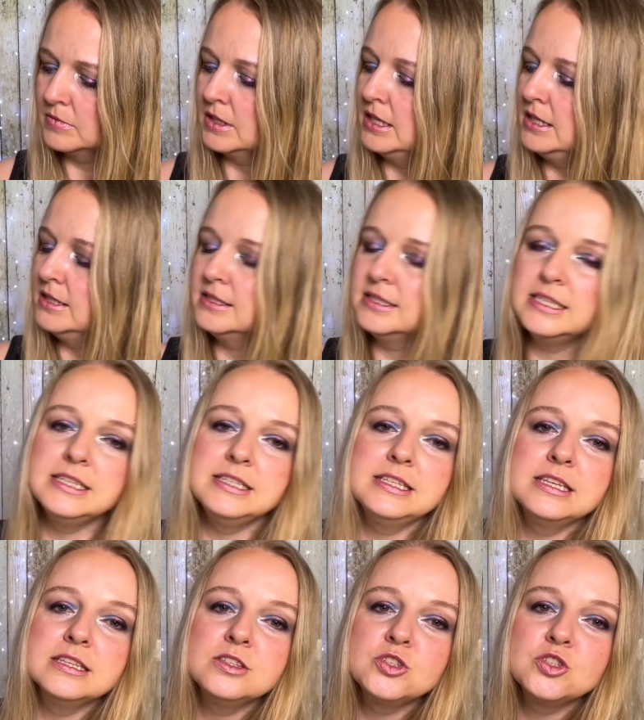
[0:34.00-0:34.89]
ihr seht
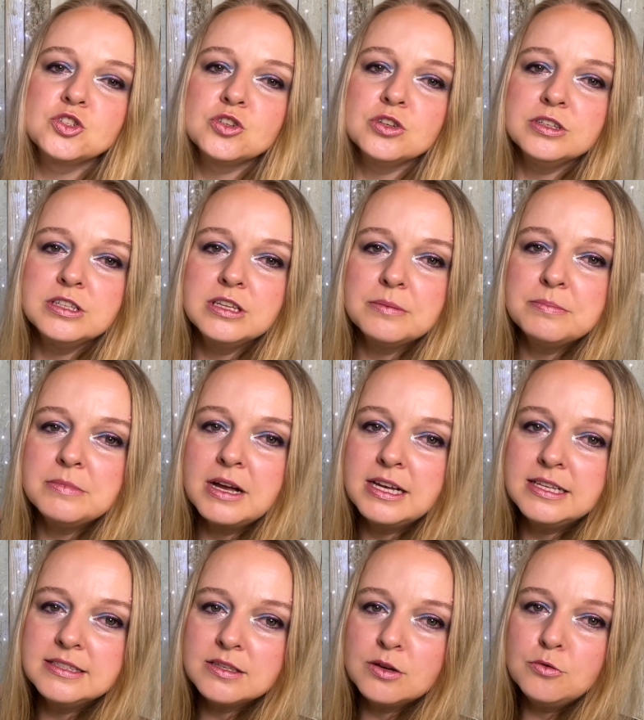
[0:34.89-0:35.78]
jetzt schon, ich habe mal
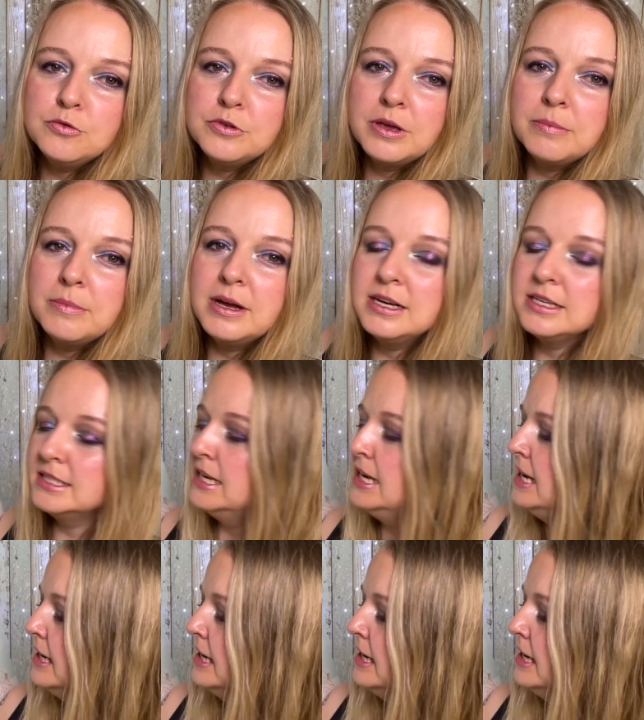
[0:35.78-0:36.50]
eins aufgemacht,